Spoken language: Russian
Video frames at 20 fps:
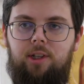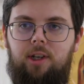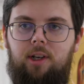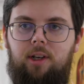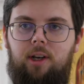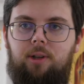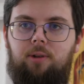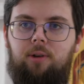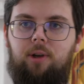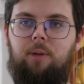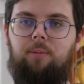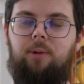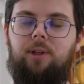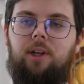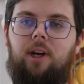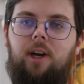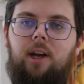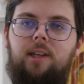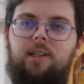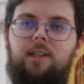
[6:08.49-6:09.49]
да, который
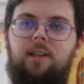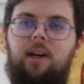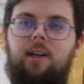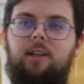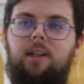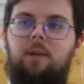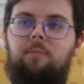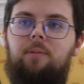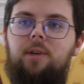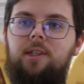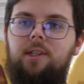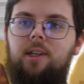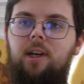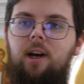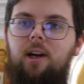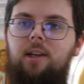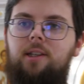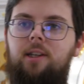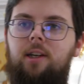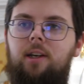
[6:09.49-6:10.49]
пытается как-то
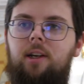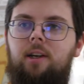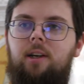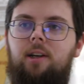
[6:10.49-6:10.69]
описать